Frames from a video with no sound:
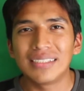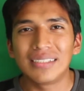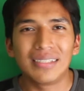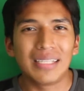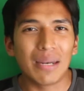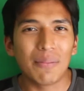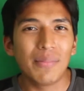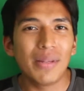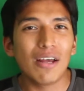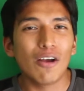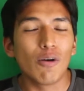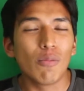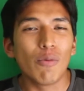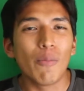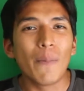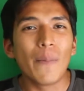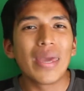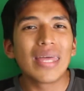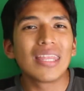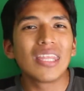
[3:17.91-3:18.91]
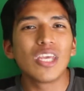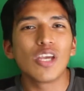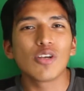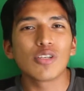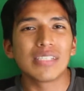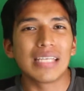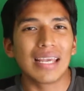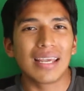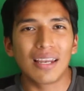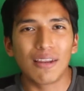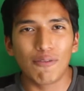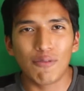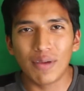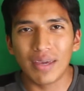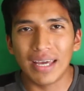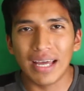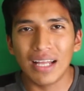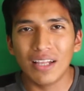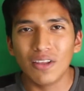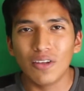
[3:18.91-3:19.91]
termina como medio
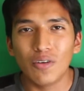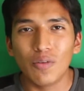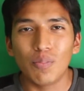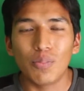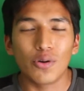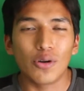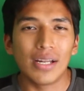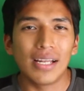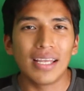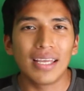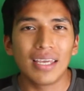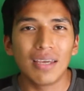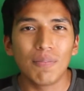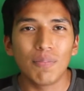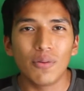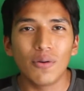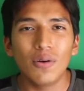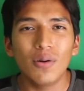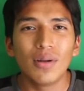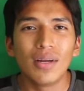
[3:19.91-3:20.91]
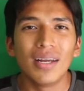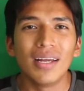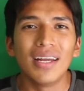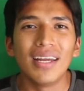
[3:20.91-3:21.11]
sacrificando por el equipo.